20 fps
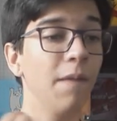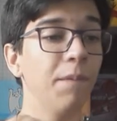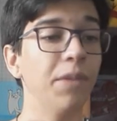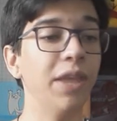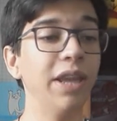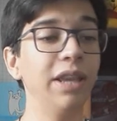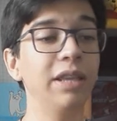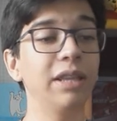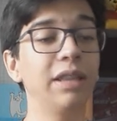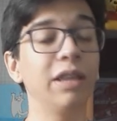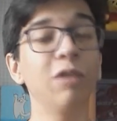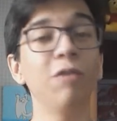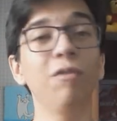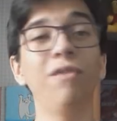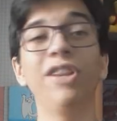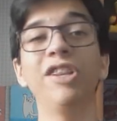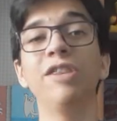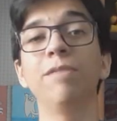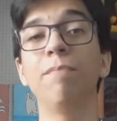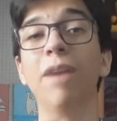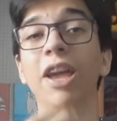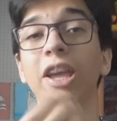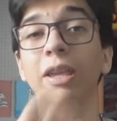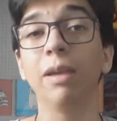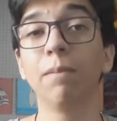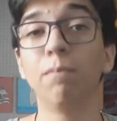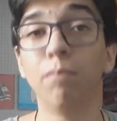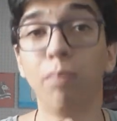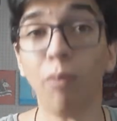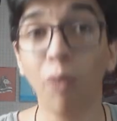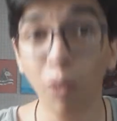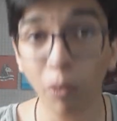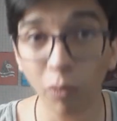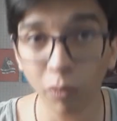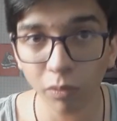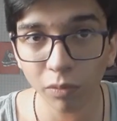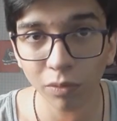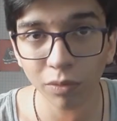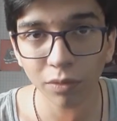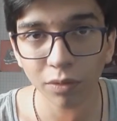tem que ter um feedback
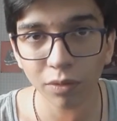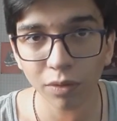bom.